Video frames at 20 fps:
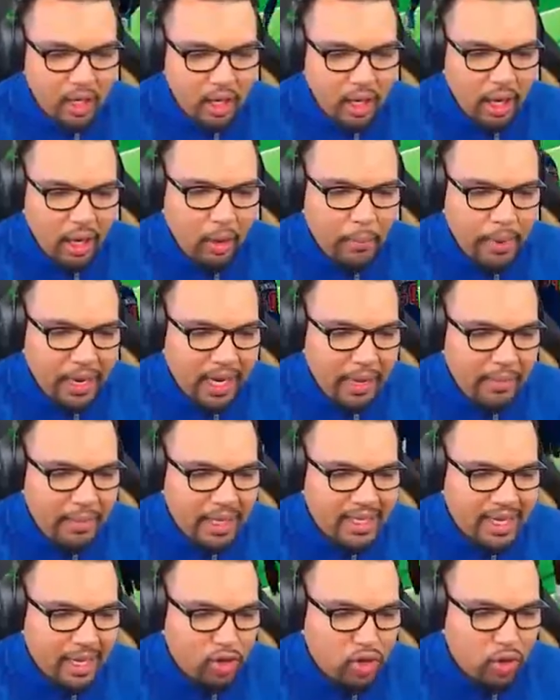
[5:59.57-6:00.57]
on perd la balle
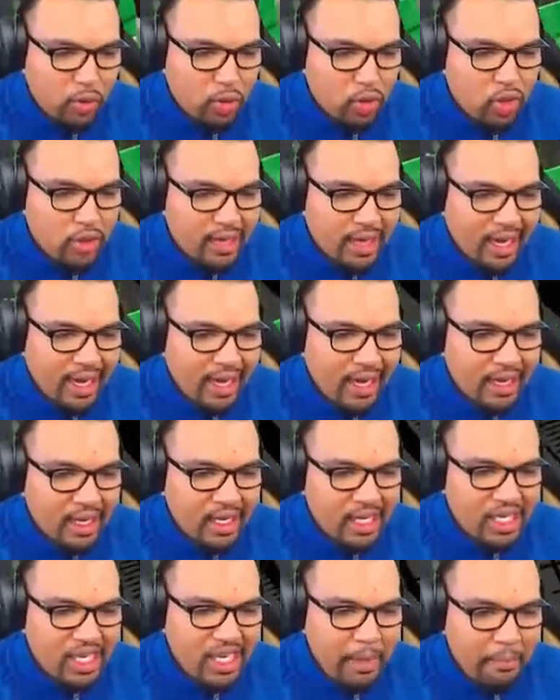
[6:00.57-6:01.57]
directement d'entrée.
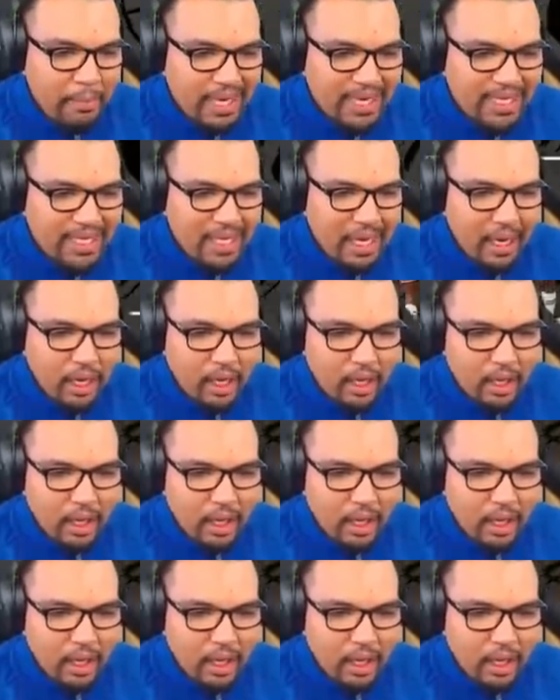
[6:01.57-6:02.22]
J'aime pas ça.